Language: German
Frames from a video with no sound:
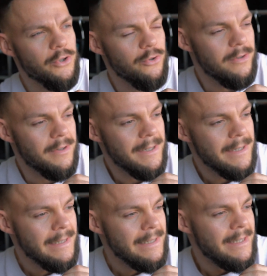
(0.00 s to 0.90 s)
schon
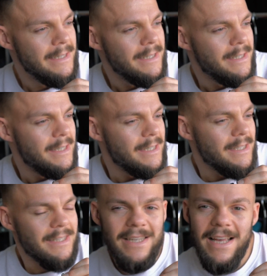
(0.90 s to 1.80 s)

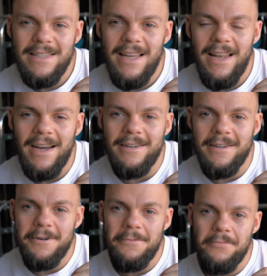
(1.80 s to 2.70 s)
sehr, sehr
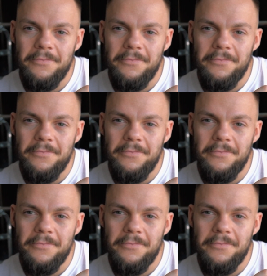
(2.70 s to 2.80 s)
lange